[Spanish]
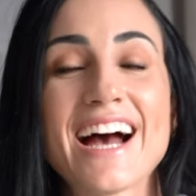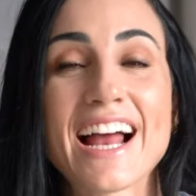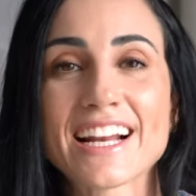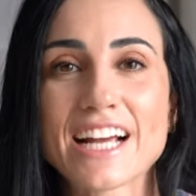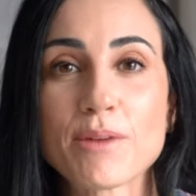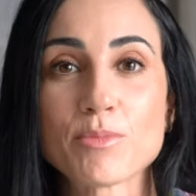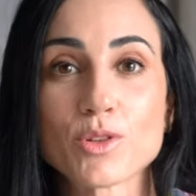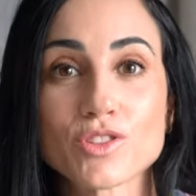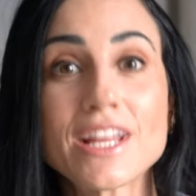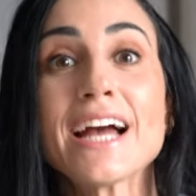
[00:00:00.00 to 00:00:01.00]
al
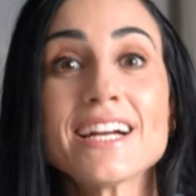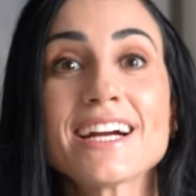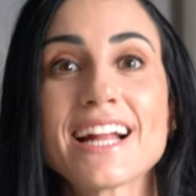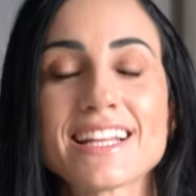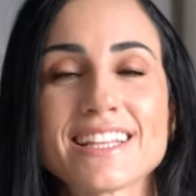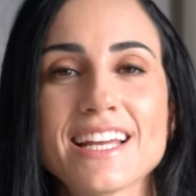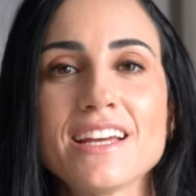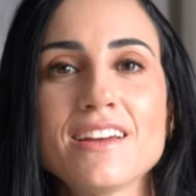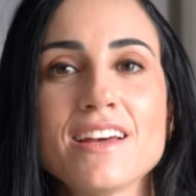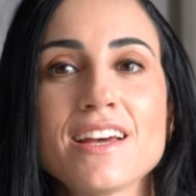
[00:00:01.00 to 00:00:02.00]
cambio, tan grande